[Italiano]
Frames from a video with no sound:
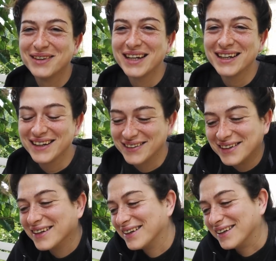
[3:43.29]

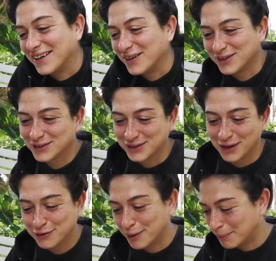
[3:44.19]
bene, ora sono